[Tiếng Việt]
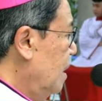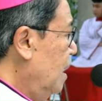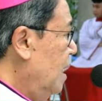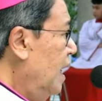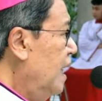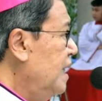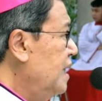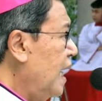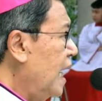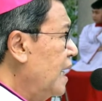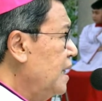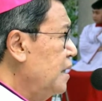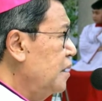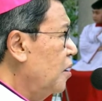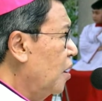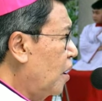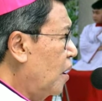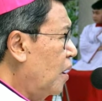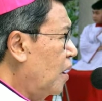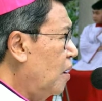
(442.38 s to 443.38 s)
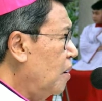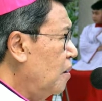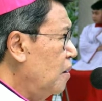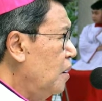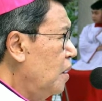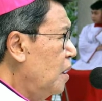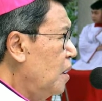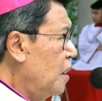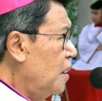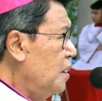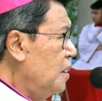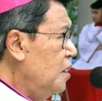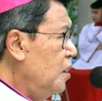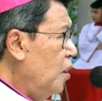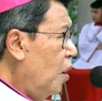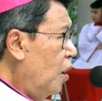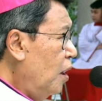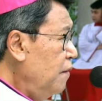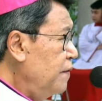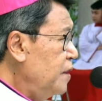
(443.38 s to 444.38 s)
cái hình ảnh đó
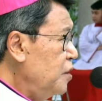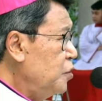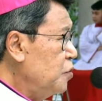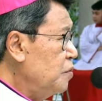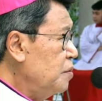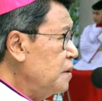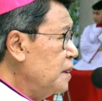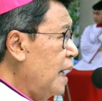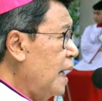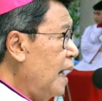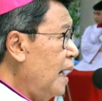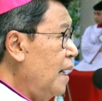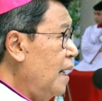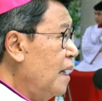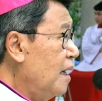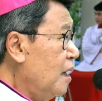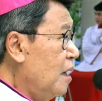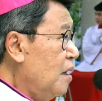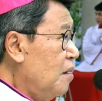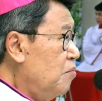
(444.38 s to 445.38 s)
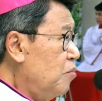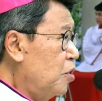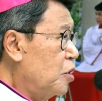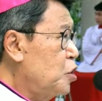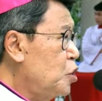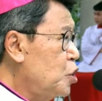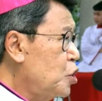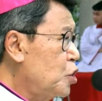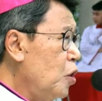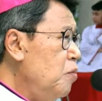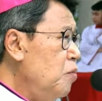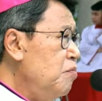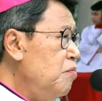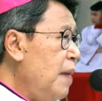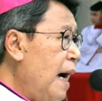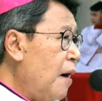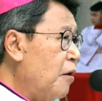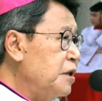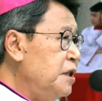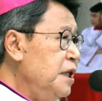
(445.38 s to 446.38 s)
nói với chúng ta một dung
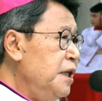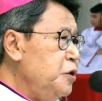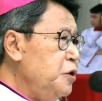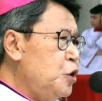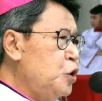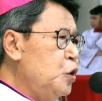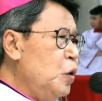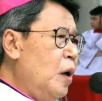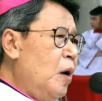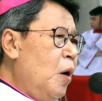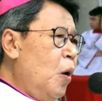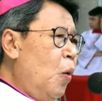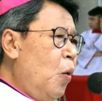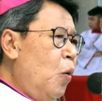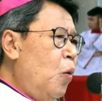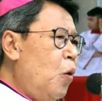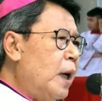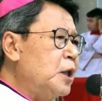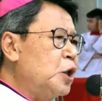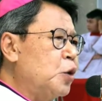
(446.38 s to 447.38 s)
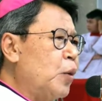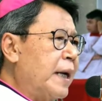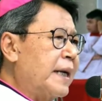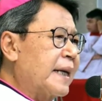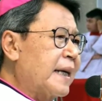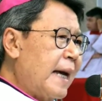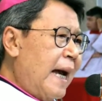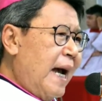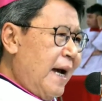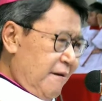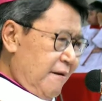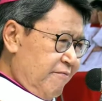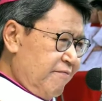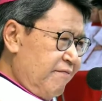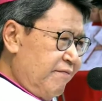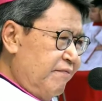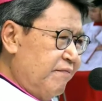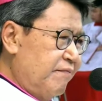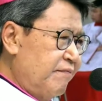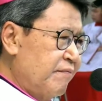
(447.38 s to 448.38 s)
mạo Thiên Chúa hoàn toàn khác.
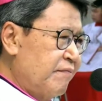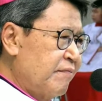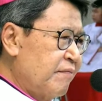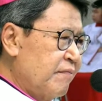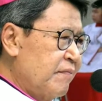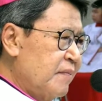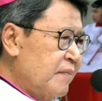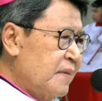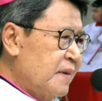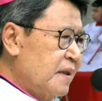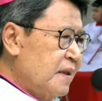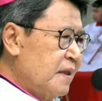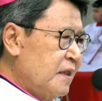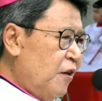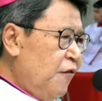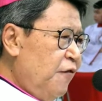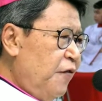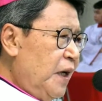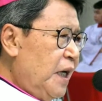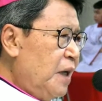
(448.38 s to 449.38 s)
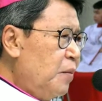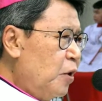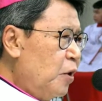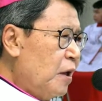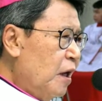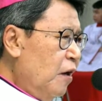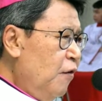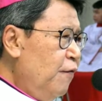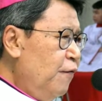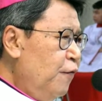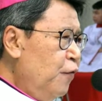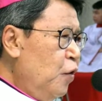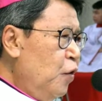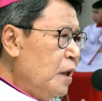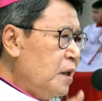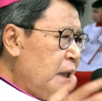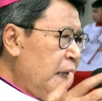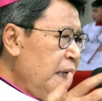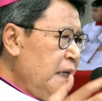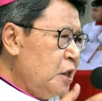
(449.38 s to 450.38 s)
Không phải là một ông
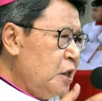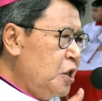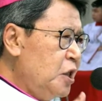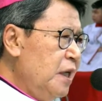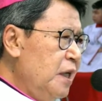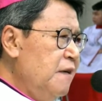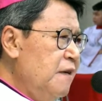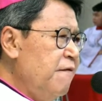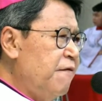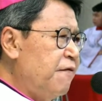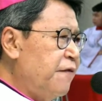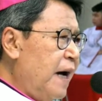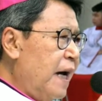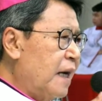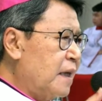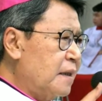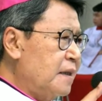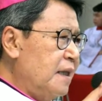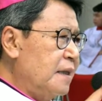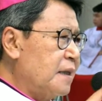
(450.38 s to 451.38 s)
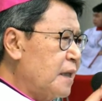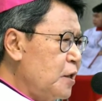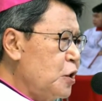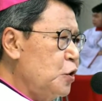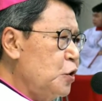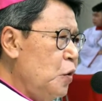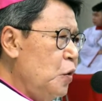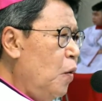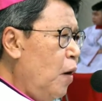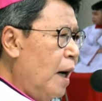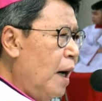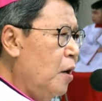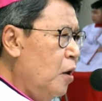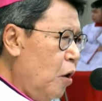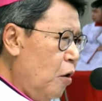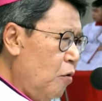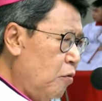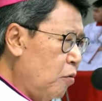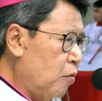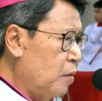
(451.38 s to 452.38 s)
vua thích trừng phạt người ta xuống hỏa
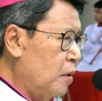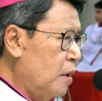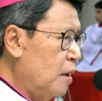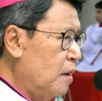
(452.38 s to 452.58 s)
ngục,